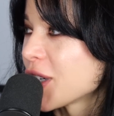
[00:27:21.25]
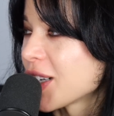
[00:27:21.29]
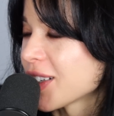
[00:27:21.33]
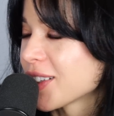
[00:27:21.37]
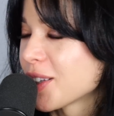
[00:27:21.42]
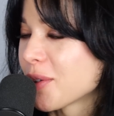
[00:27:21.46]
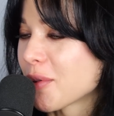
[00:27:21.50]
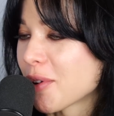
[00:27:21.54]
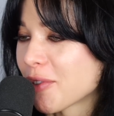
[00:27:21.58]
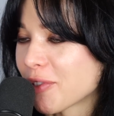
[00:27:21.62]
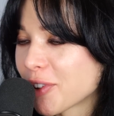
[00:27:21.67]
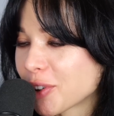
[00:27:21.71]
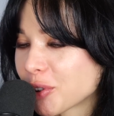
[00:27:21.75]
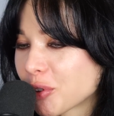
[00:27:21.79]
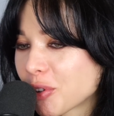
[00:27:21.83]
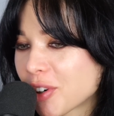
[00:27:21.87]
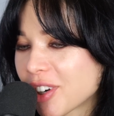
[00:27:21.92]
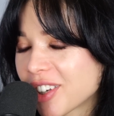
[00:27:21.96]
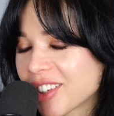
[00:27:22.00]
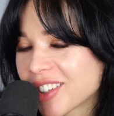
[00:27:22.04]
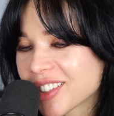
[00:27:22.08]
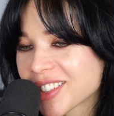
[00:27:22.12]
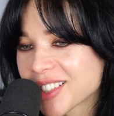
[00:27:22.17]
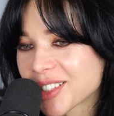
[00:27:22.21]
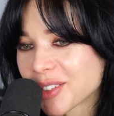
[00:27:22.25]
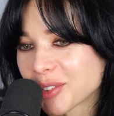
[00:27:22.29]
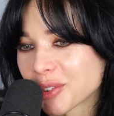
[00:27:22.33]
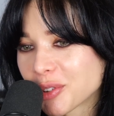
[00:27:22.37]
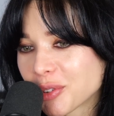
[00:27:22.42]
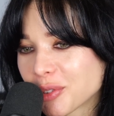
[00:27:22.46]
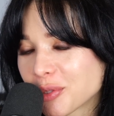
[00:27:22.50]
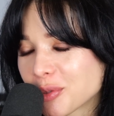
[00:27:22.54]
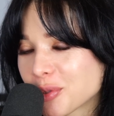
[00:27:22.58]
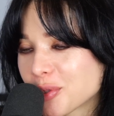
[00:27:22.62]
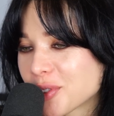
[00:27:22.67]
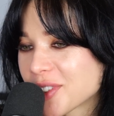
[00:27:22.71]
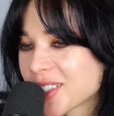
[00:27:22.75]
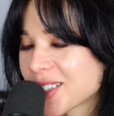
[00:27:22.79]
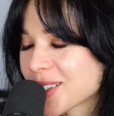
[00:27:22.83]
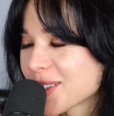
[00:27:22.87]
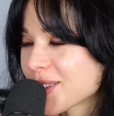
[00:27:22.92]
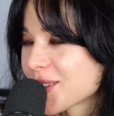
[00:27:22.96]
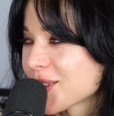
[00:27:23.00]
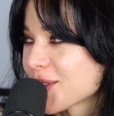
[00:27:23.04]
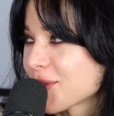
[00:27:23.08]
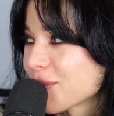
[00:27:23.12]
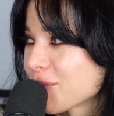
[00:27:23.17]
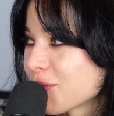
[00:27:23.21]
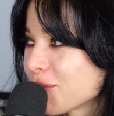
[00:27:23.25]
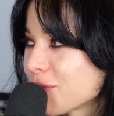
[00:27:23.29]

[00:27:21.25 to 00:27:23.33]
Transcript: ale jak nie mam faktora X, no to już jest